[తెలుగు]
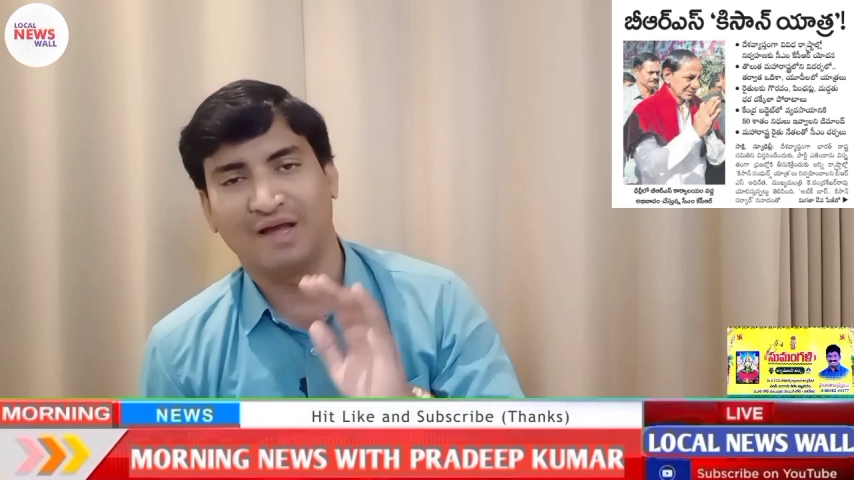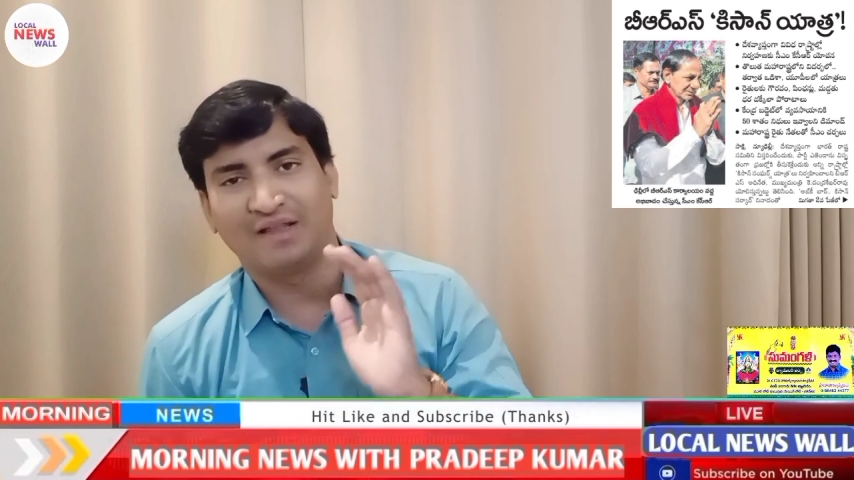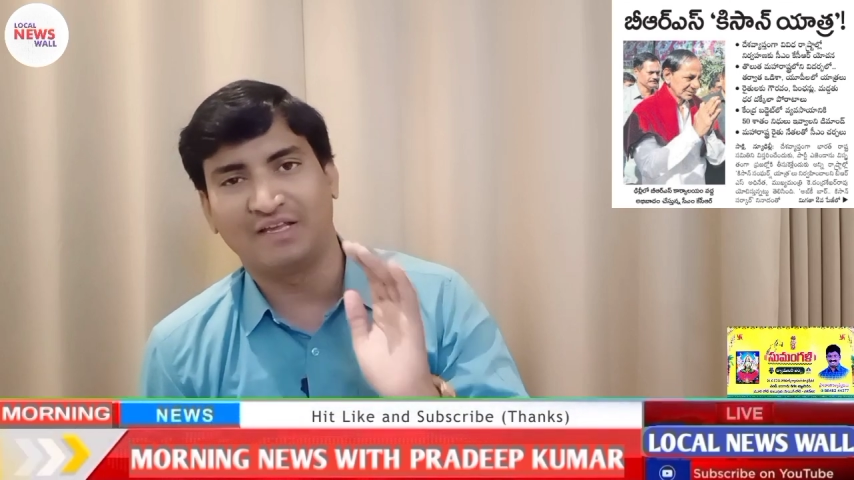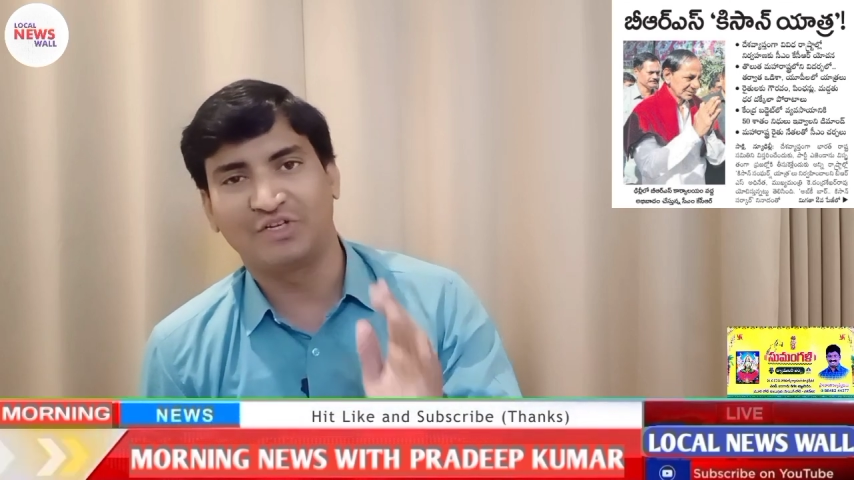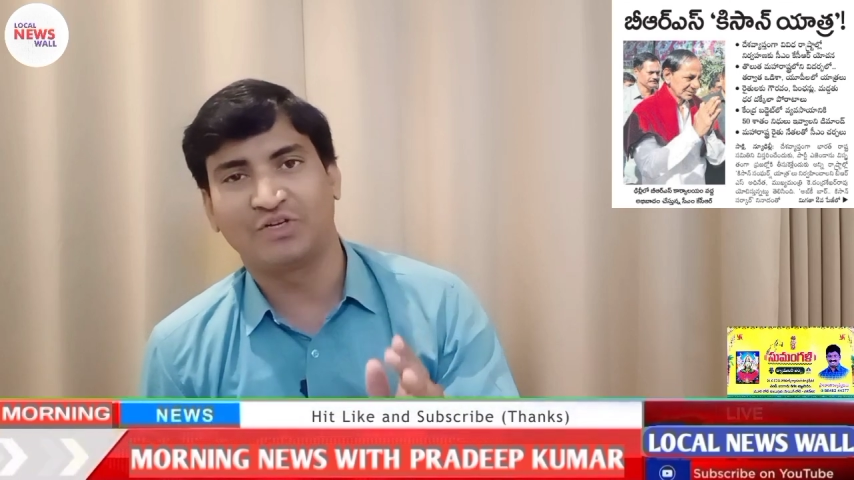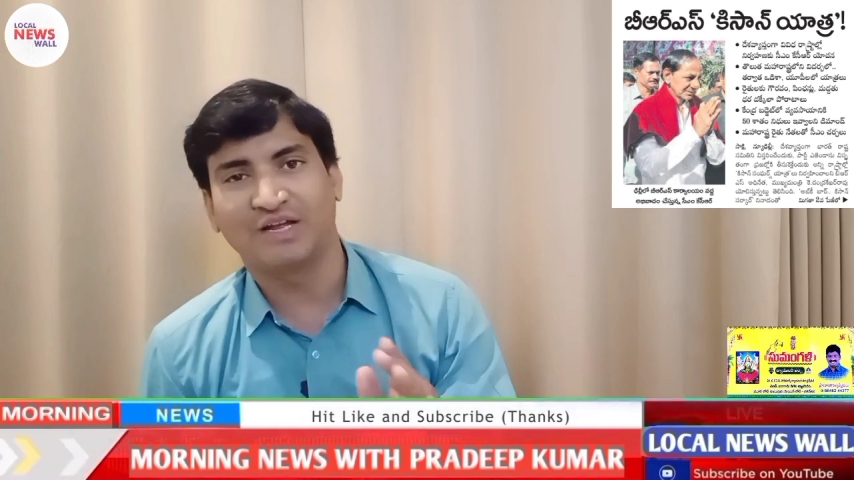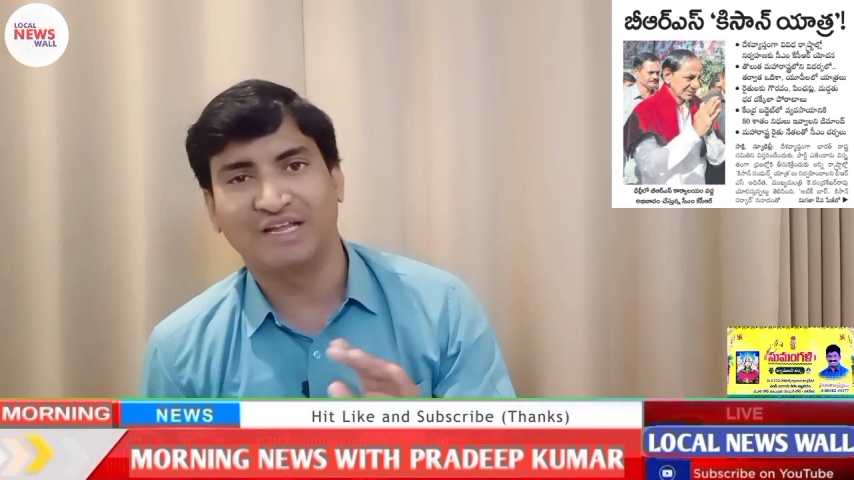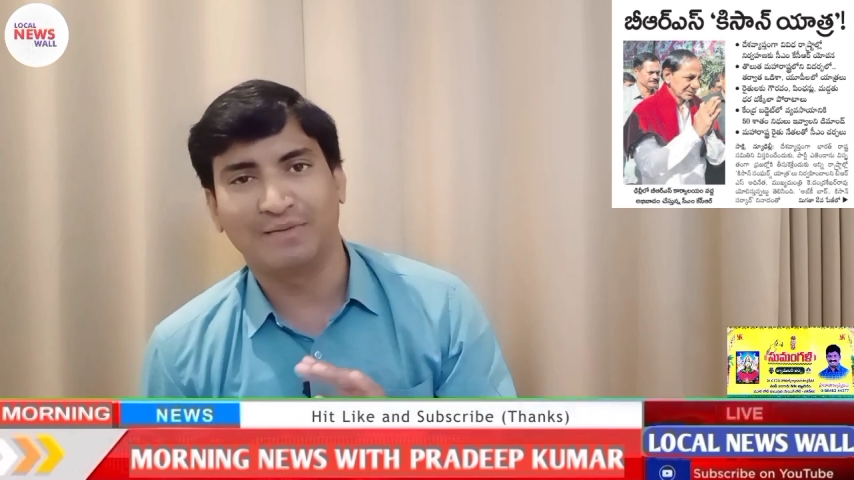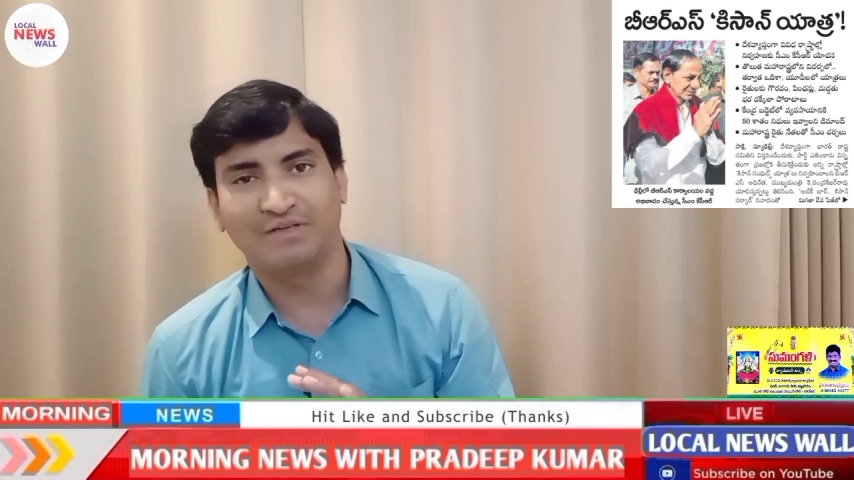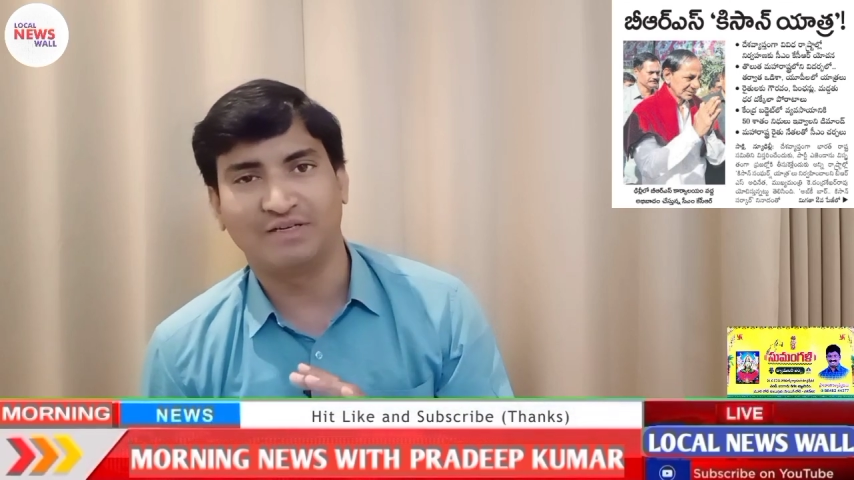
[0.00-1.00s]
అధ్యక్షునిగా
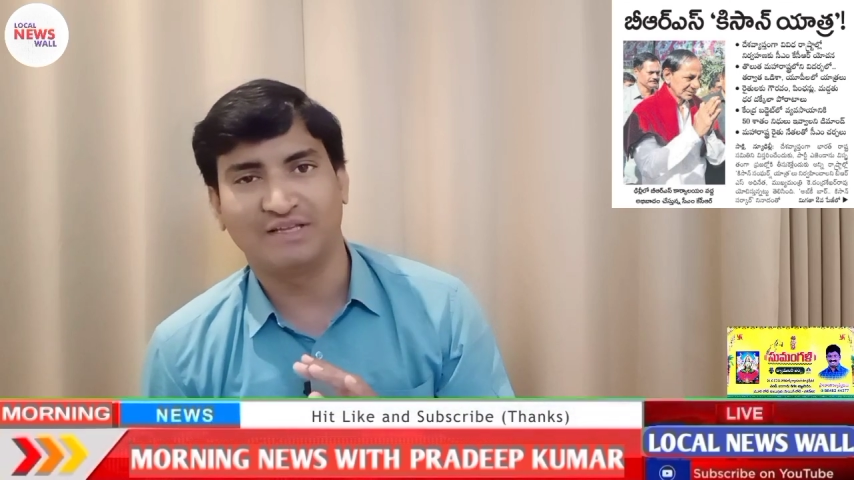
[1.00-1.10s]
నియమించడం